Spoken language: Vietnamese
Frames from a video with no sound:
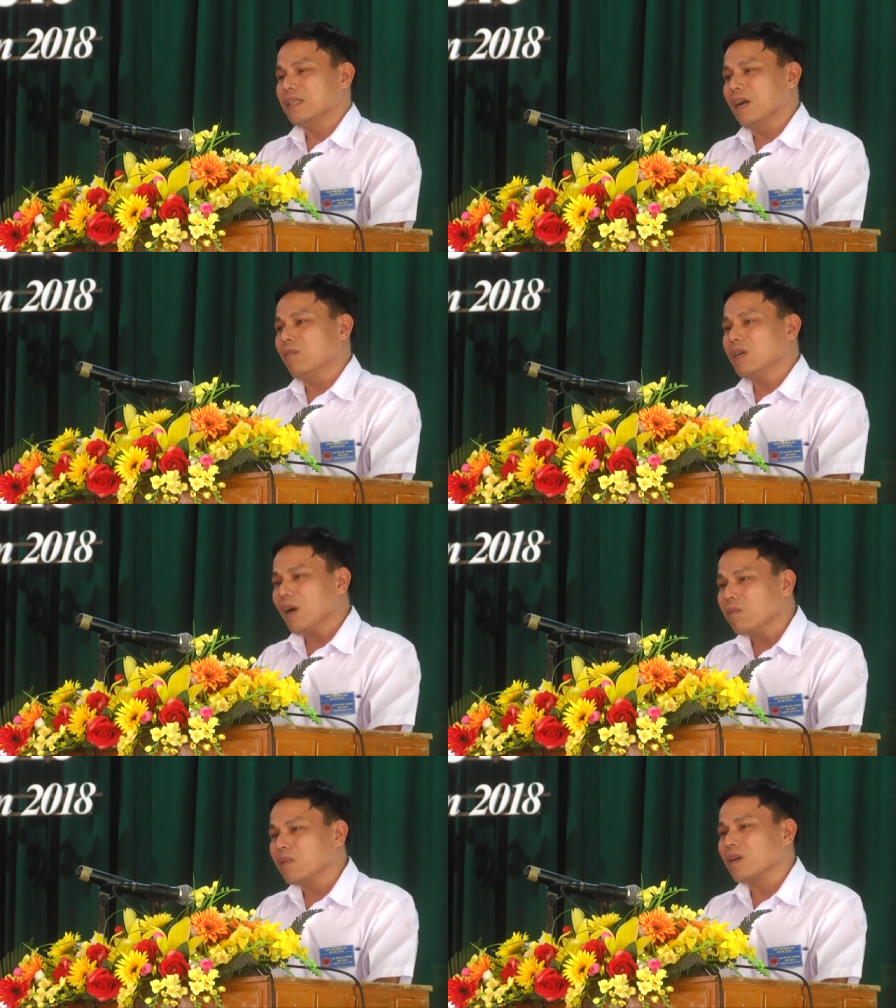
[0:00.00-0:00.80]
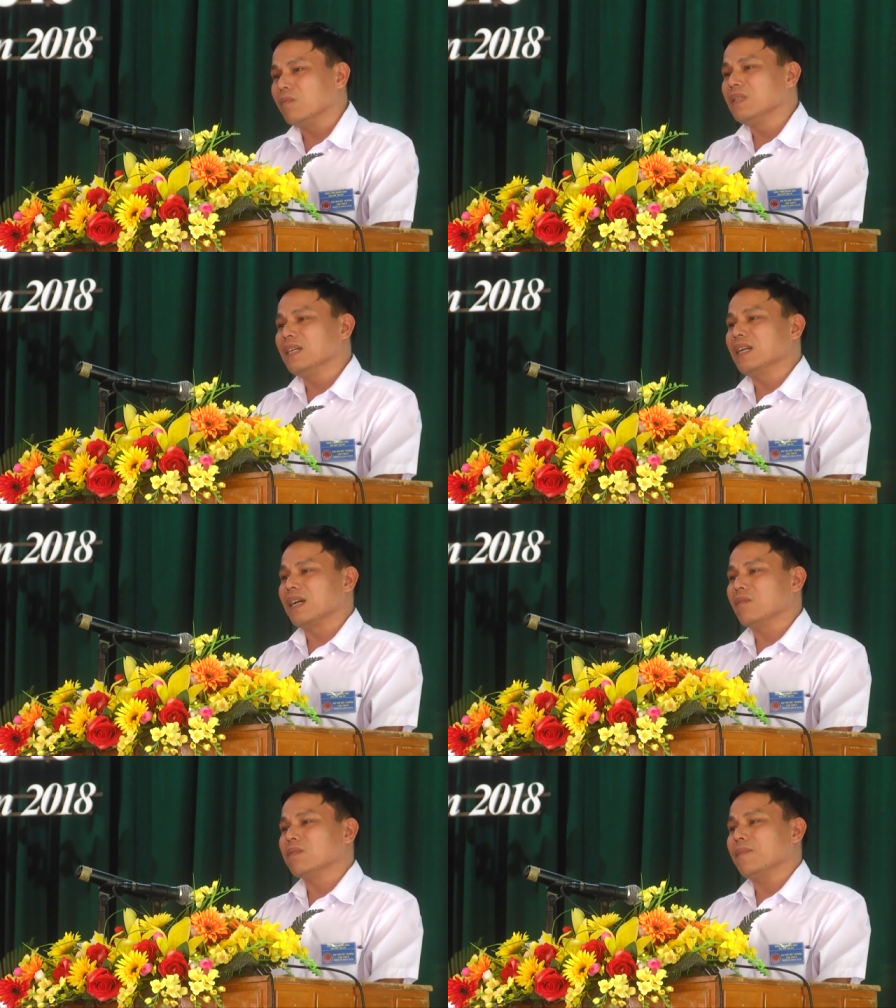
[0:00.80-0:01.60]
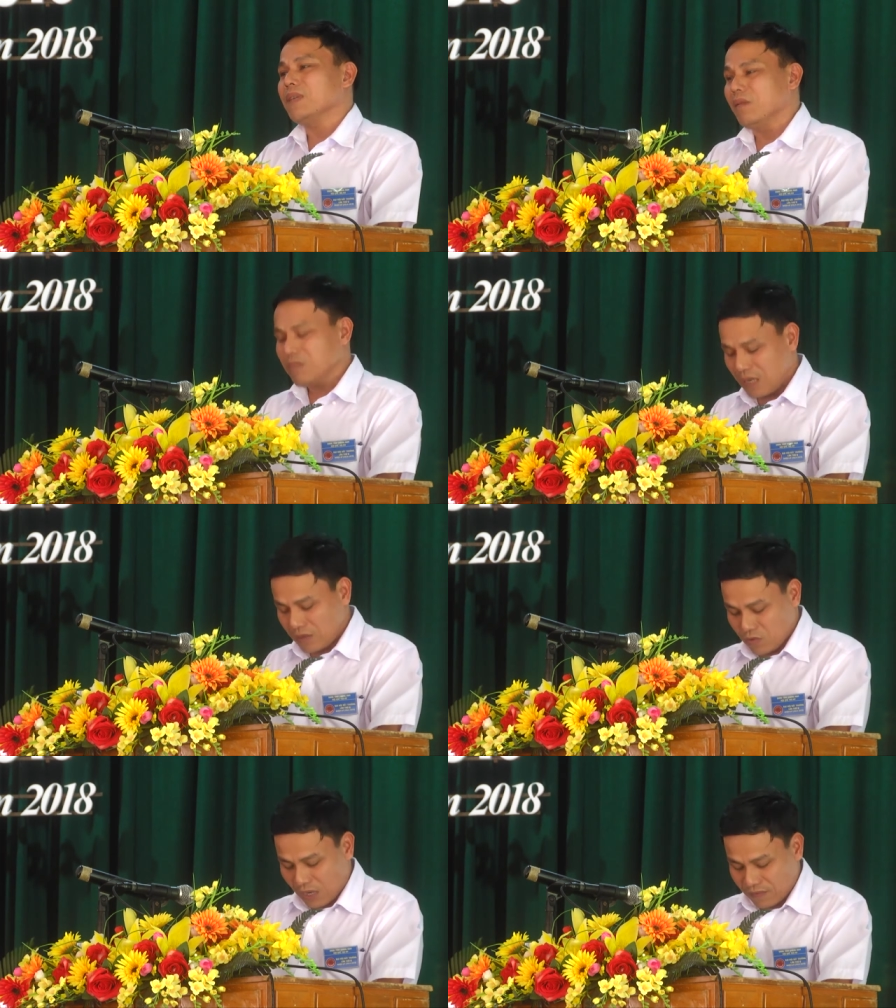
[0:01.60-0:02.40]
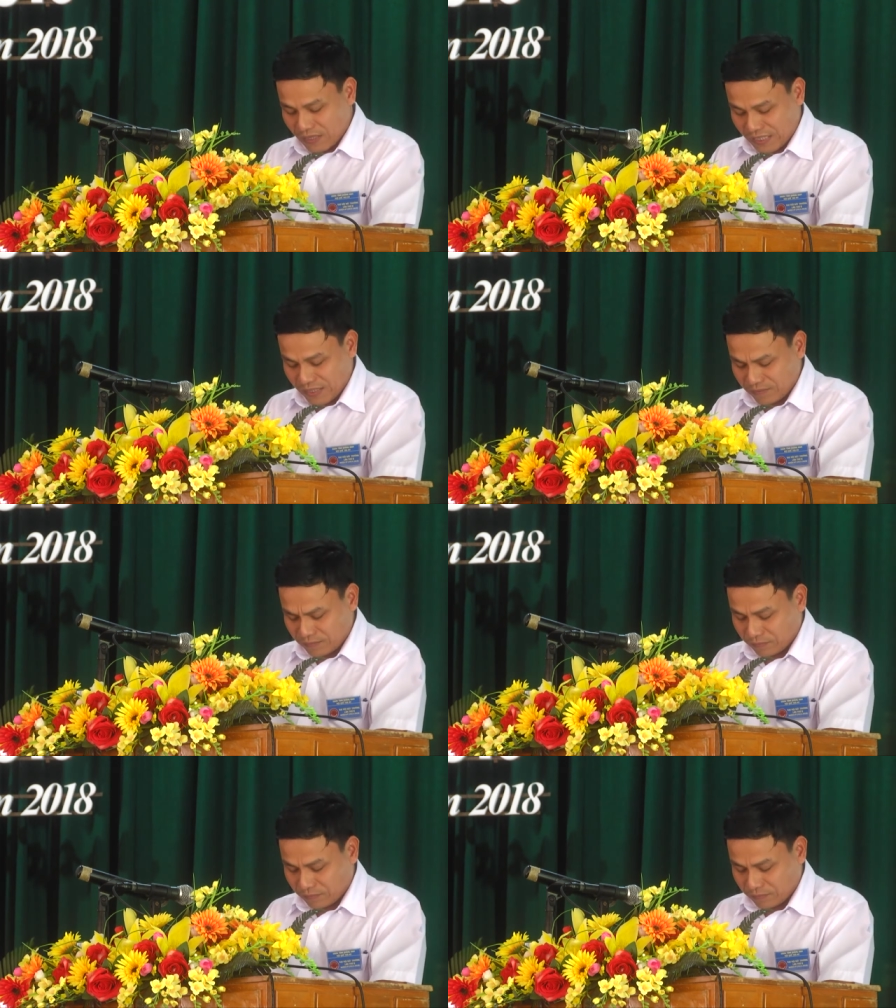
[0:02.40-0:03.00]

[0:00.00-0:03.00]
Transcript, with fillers: giống gốc cũng như là cung cấp giống cho nhu cầu phát triển